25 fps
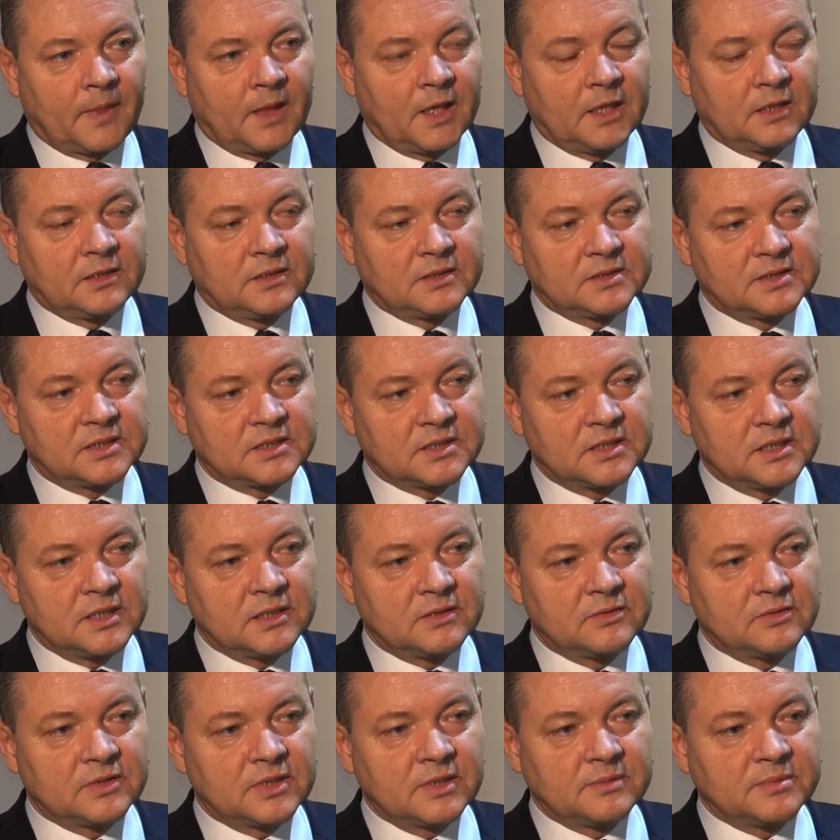E, to znaczy, ja
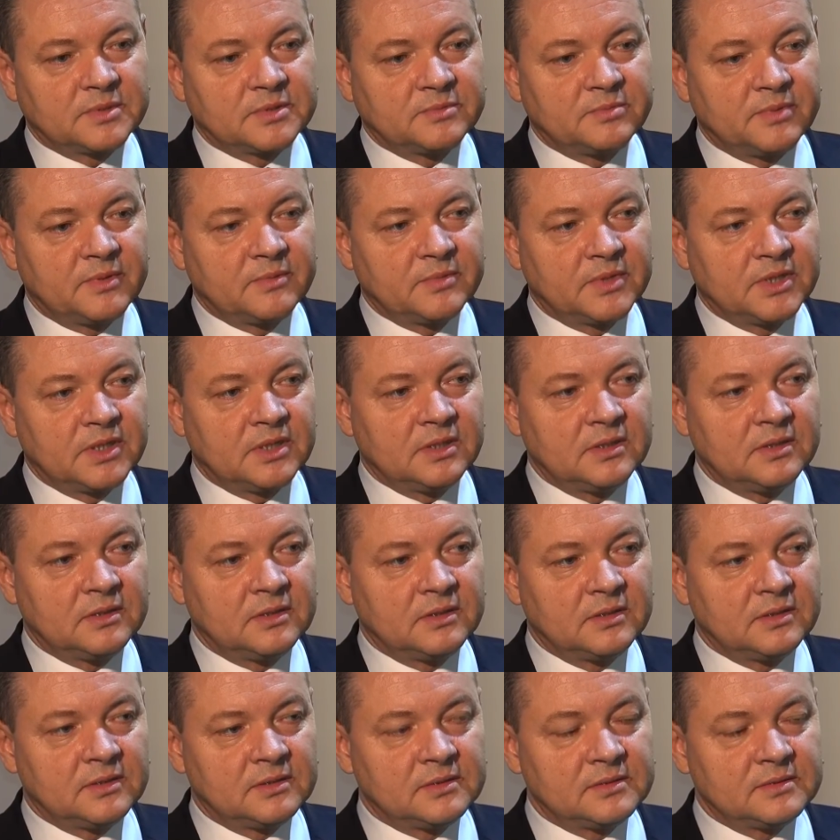tutaj przypomnę
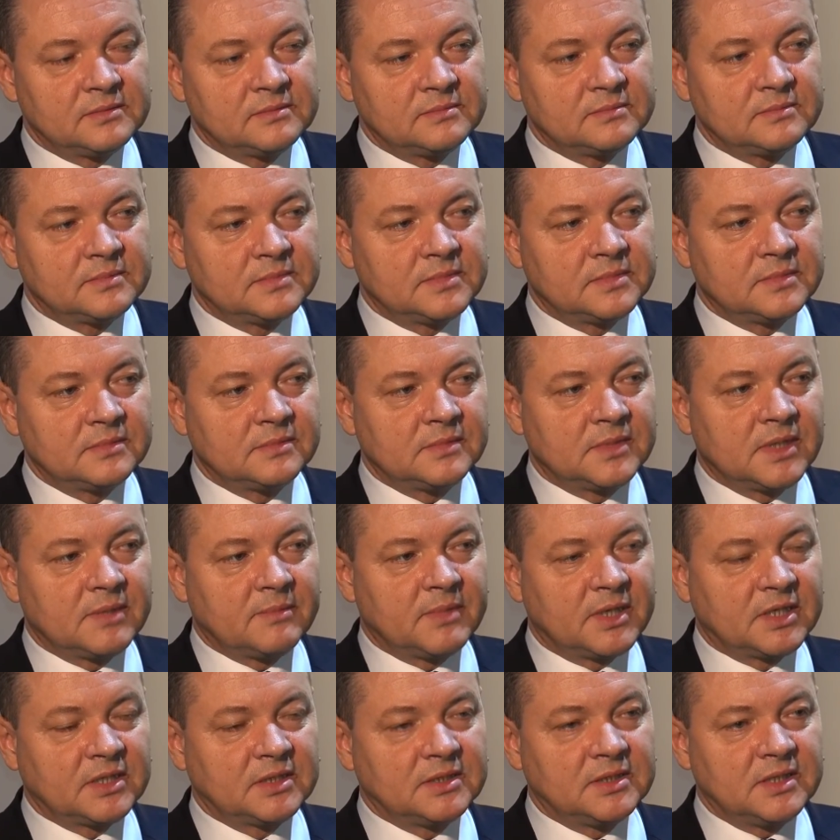na
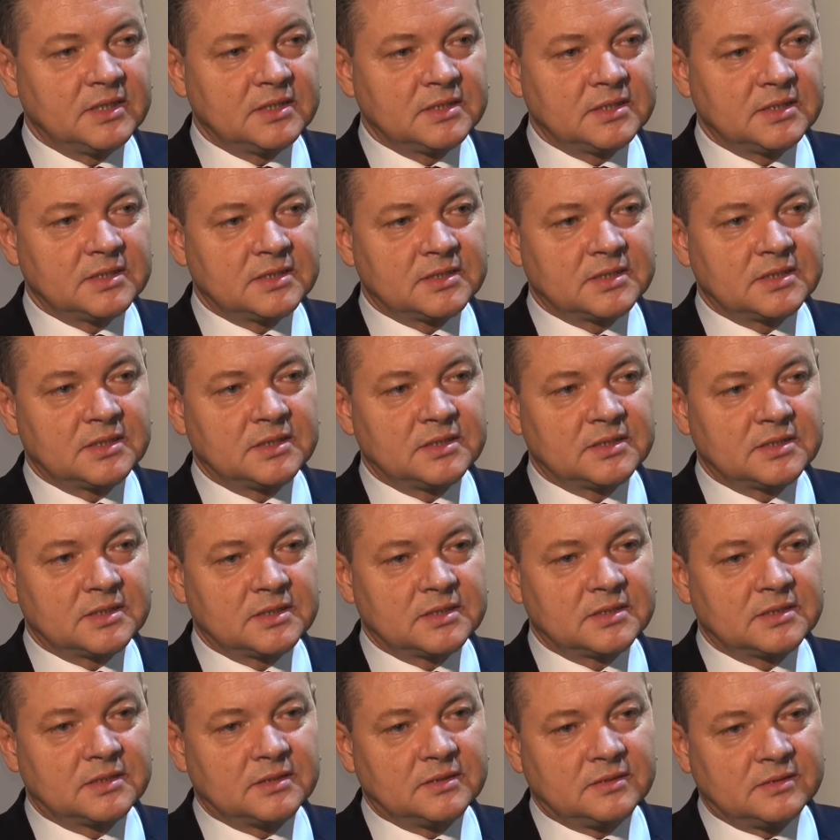marginesie, że,
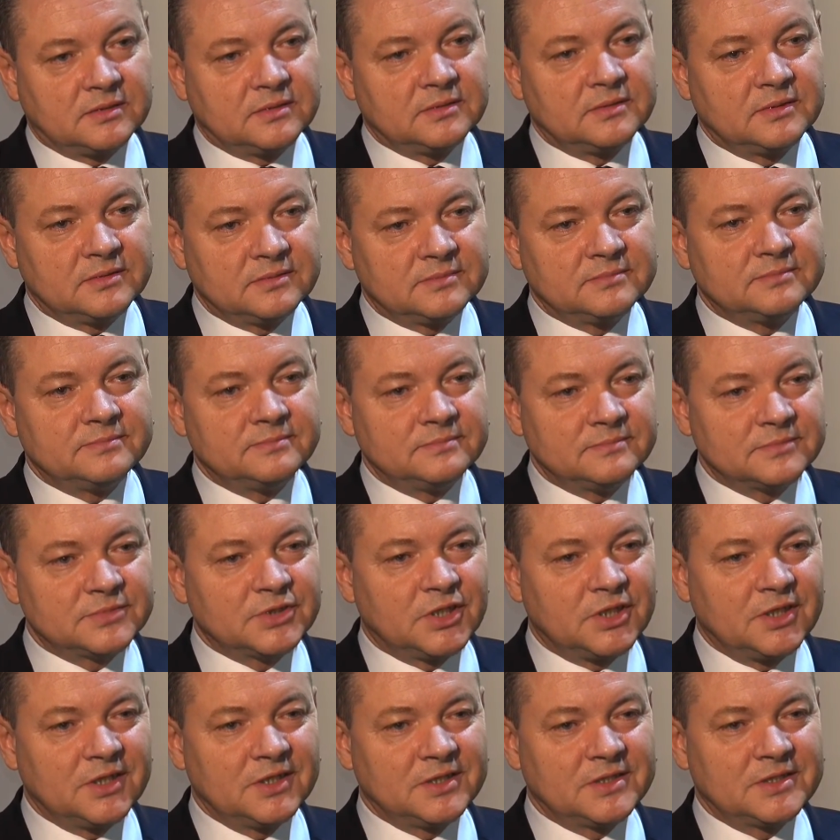że to
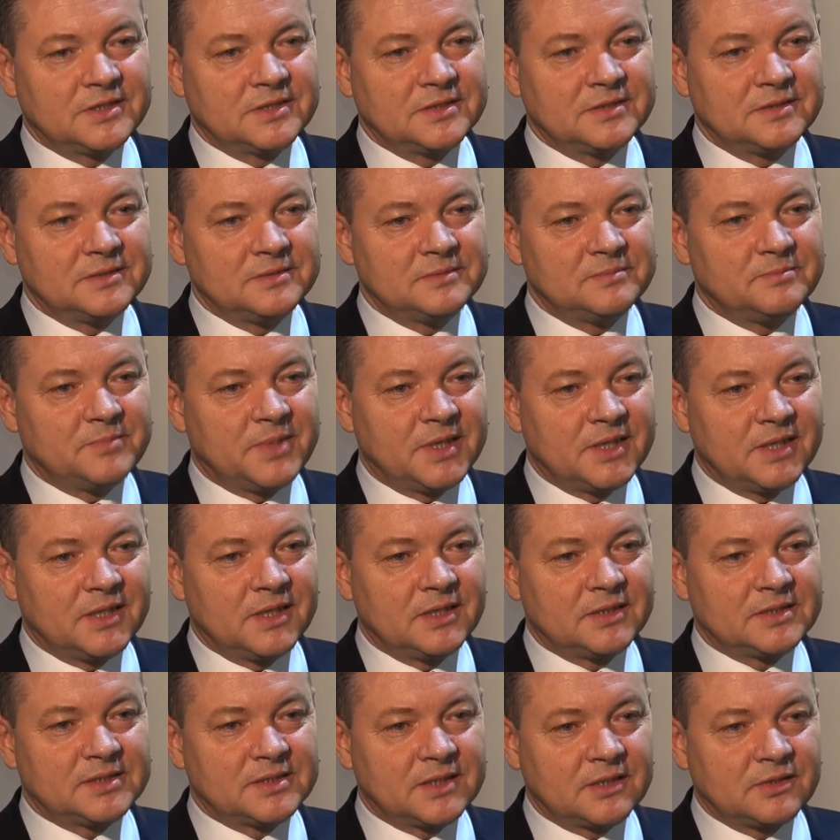koledzy
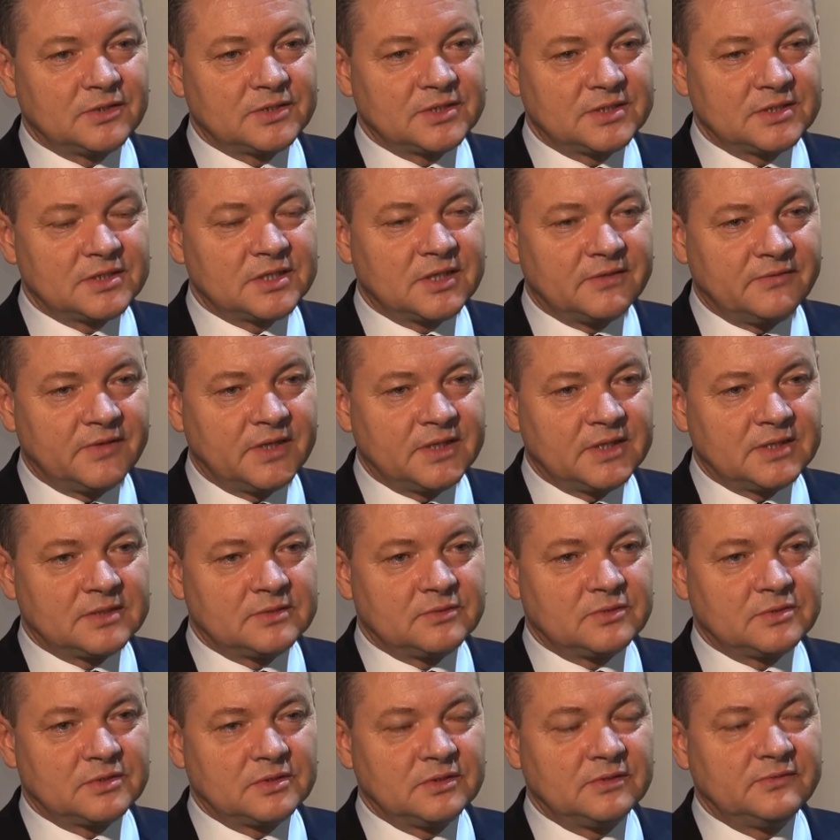pana starosty Szabana
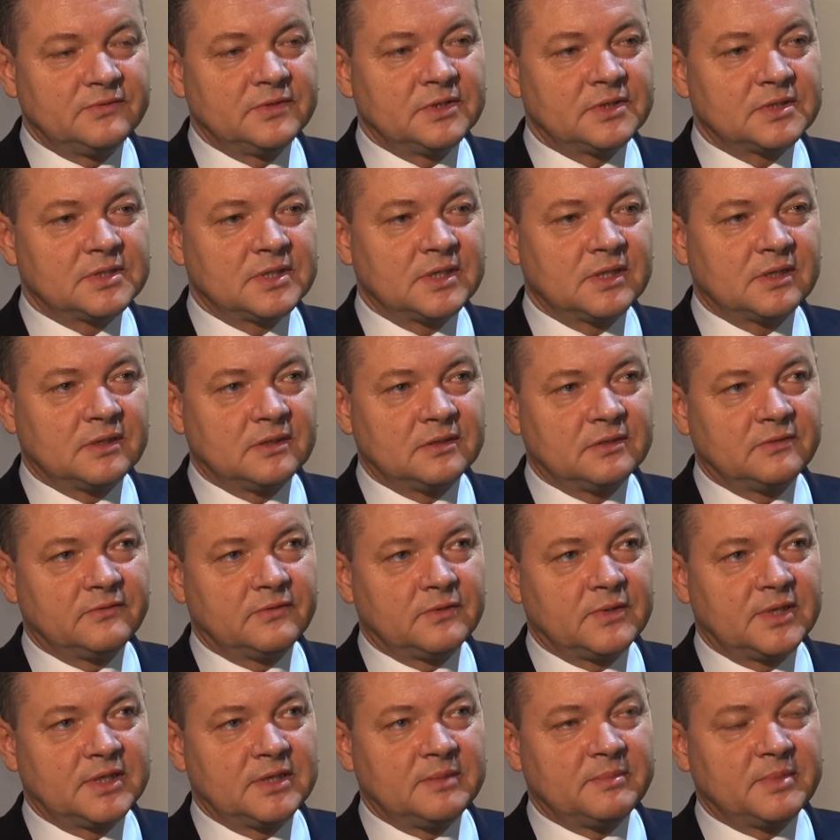złożyli wniosek o
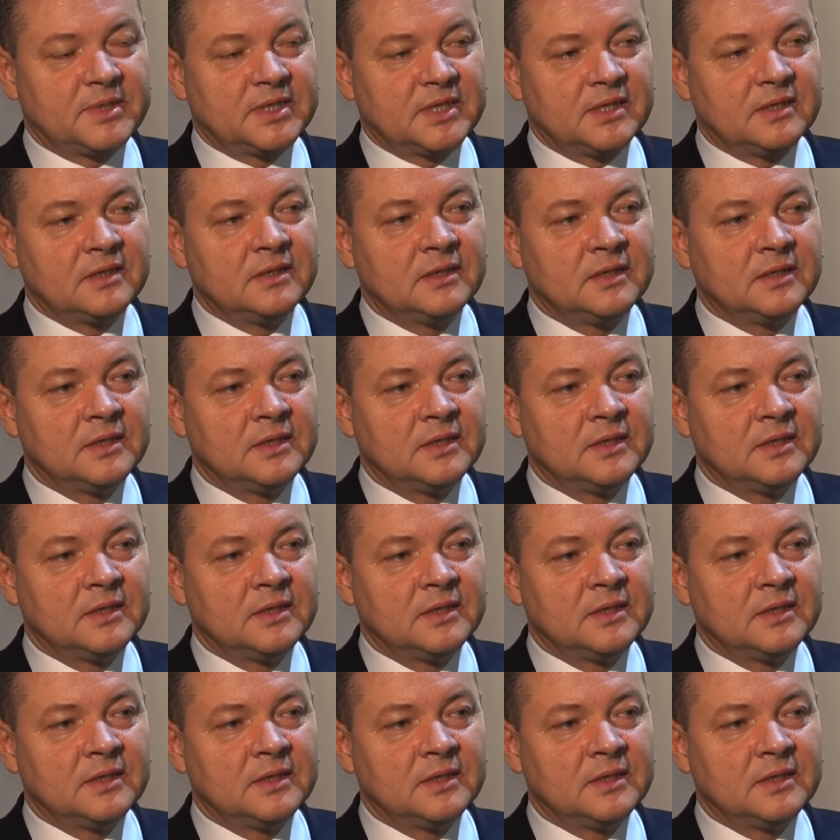odwołanie pana